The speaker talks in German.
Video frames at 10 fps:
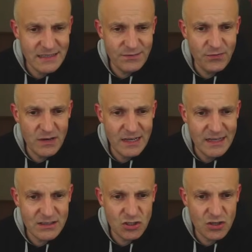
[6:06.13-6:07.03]
erste
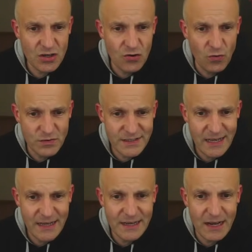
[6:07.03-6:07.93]
vollelektrische
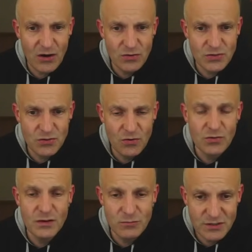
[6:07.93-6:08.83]
Großserienauto
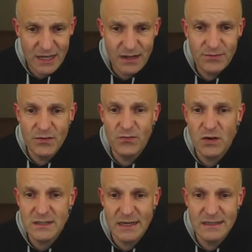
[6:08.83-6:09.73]
oder Modell von
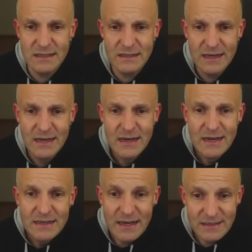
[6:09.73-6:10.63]
Ford handelt
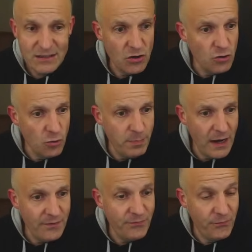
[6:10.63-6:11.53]
das in
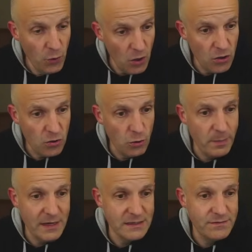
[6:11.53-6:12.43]
Europa für
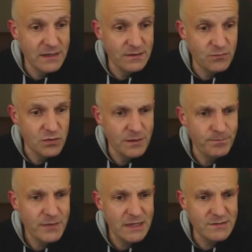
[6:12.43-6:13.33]
Europa entwickelt
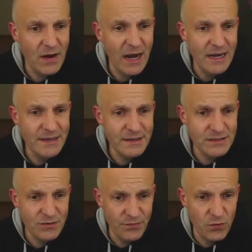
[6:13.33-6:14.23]
wurde. Es vereine
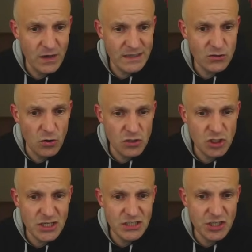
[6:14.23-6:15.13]
sofort
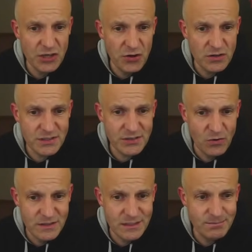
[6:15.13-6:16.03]
deutsche
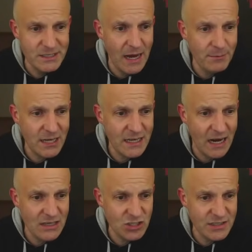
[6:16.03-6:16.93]
Ingenieurskunst mit
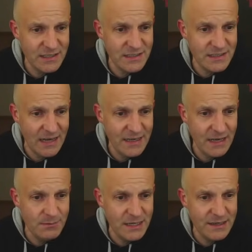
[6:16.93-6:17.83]
amerikanischen
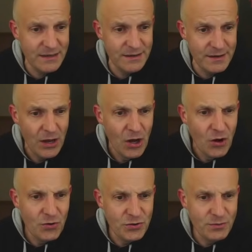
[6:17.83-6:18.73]
Designelementen
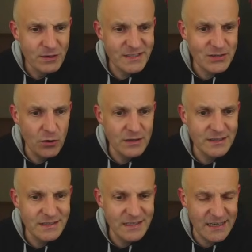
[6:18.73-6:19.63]
und
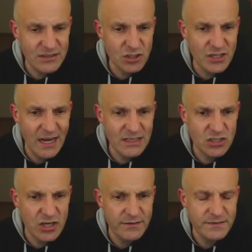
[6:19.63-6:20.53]
überzeugenden technischen
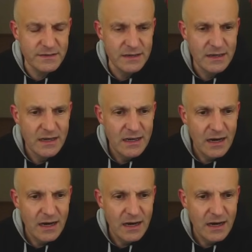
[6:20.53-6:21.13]
Eigenschaften.